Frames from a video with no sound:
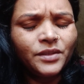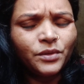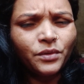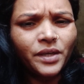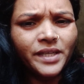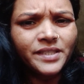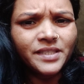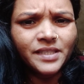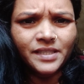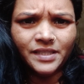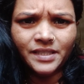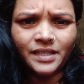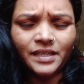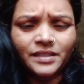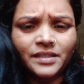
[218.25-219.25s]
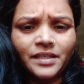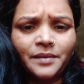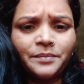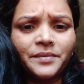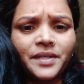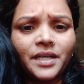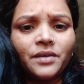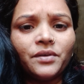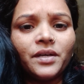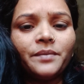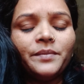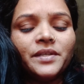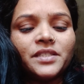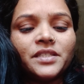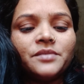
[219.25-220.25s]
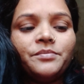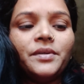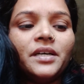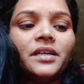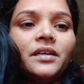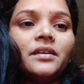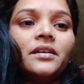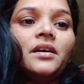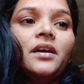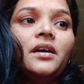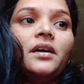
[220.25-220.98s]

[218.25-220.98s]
तो गाइज इस तरह से आप रेगुलर बेसिस पे अगर